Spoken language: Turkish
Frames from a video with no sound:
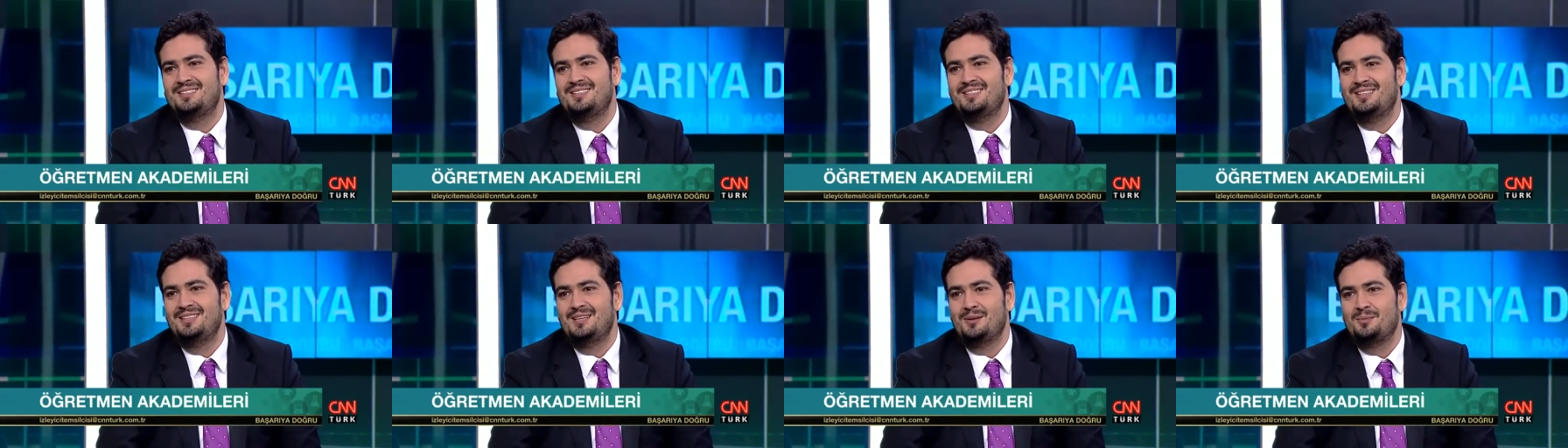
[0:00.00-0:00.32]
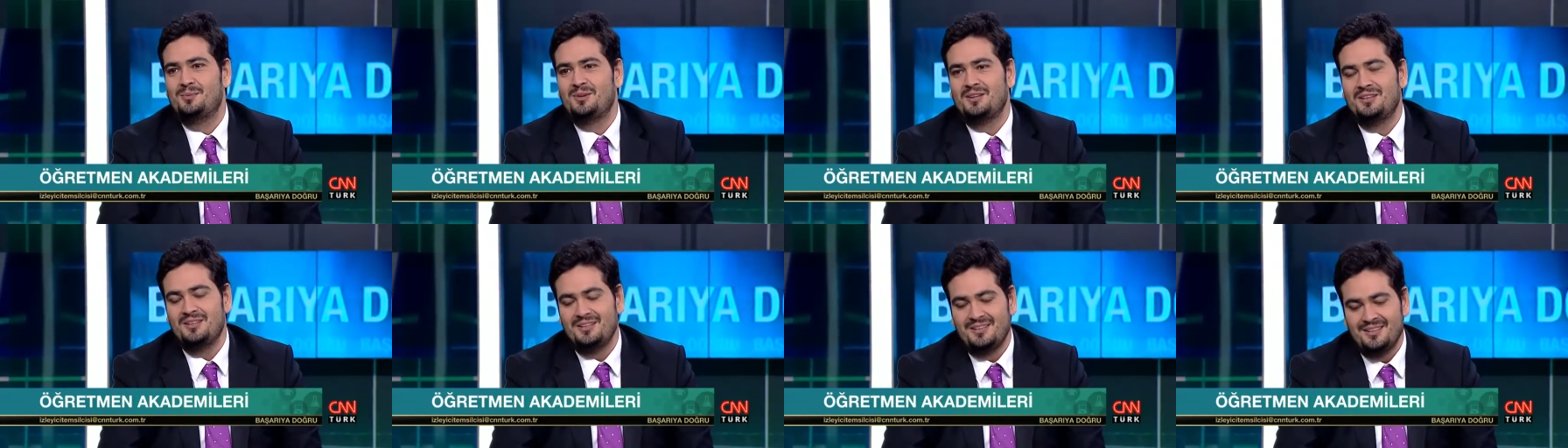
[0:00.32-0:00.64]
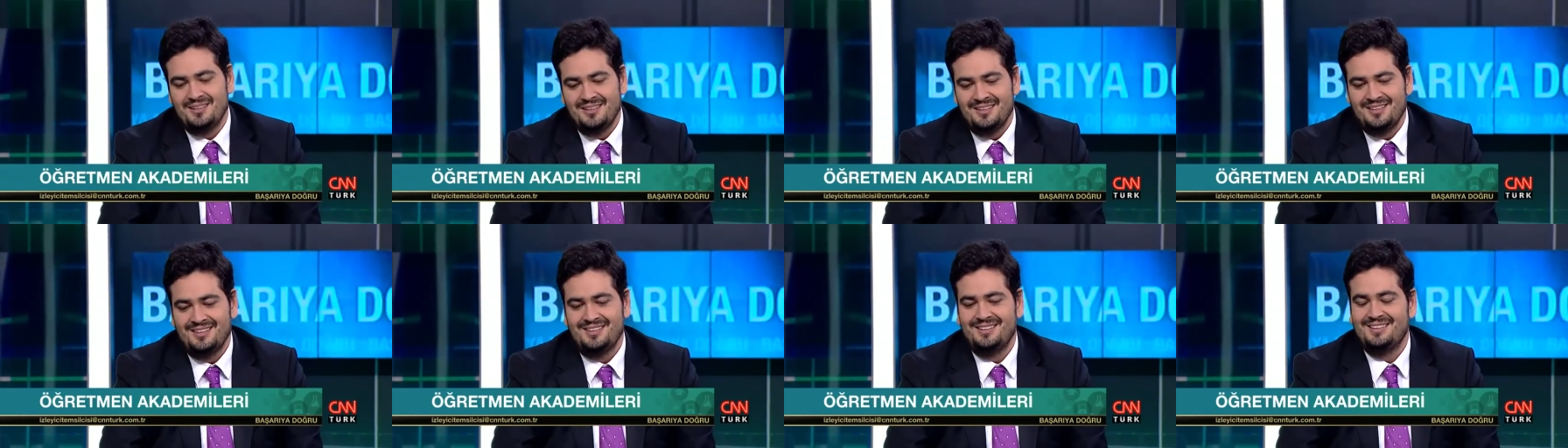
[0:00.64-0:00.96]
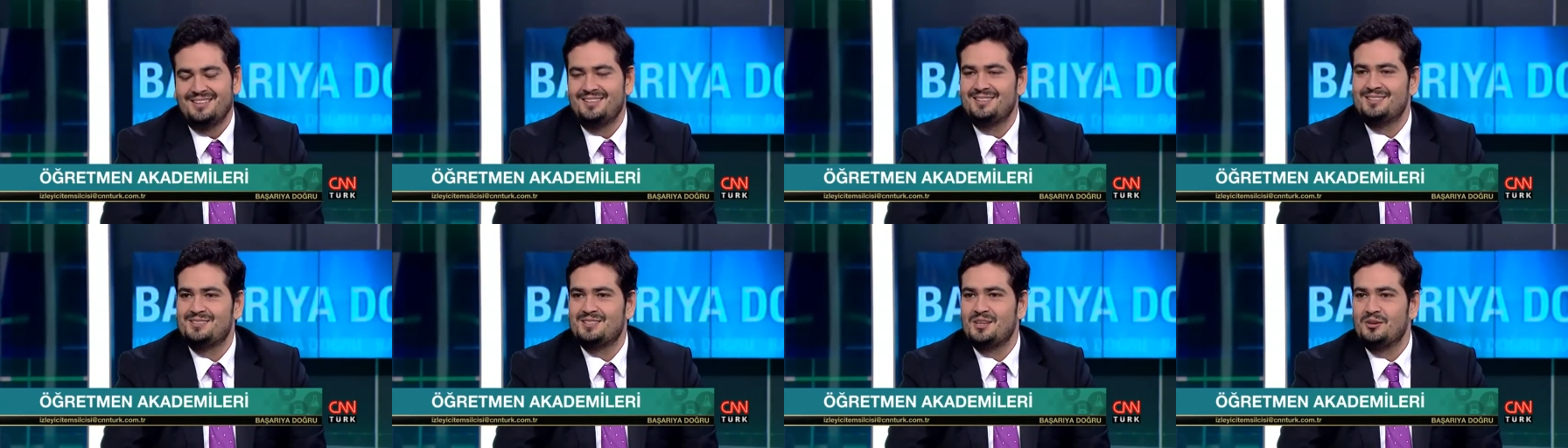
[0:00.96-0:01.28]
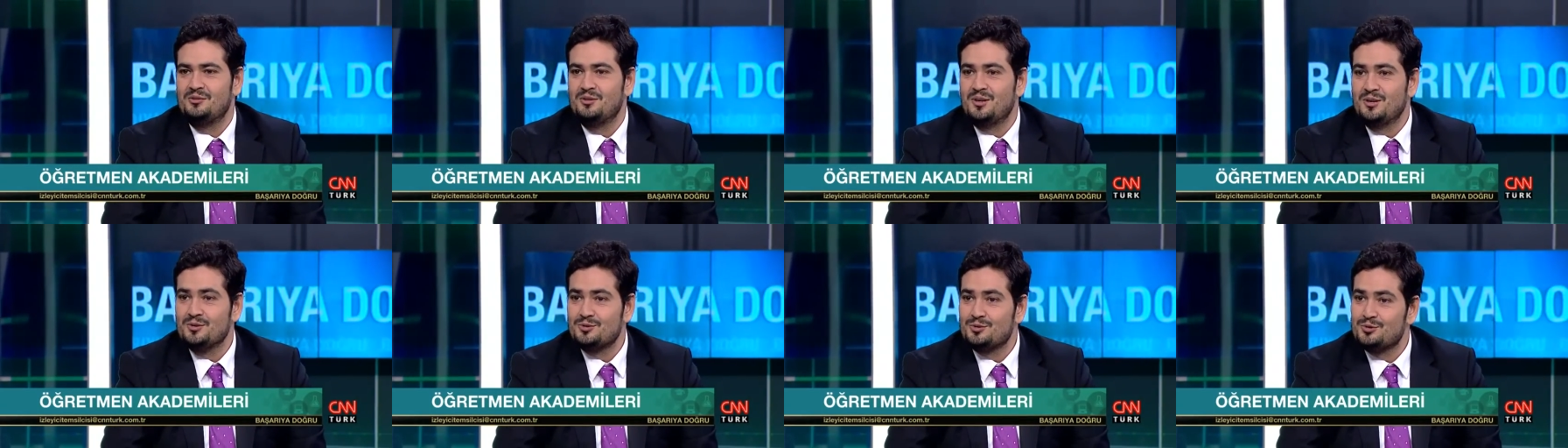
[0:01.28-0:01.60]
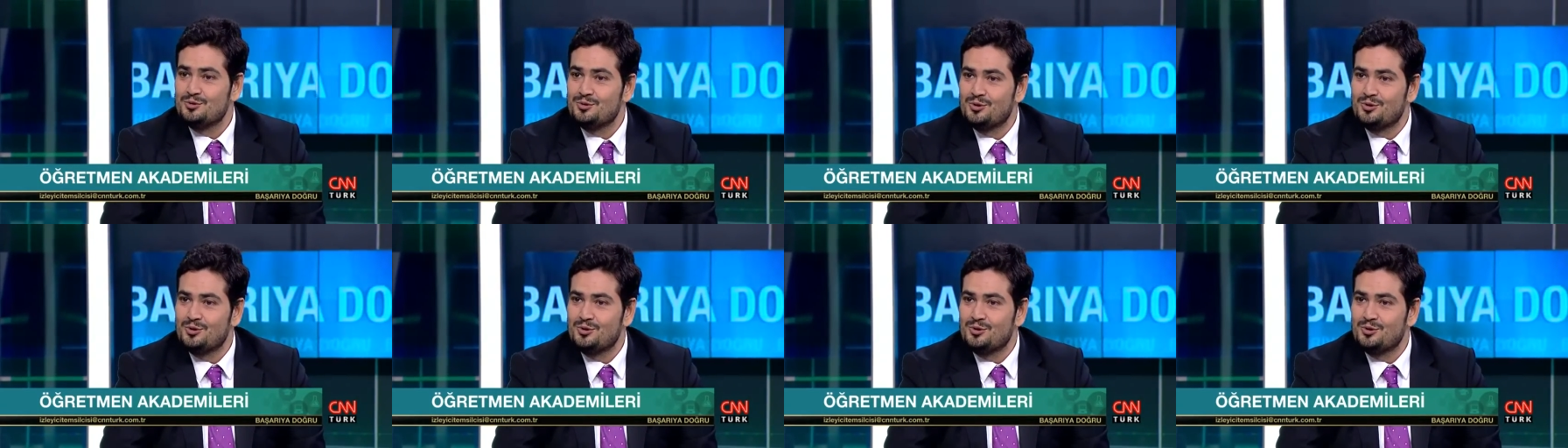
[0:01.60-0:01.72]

dinleme e, tevazusu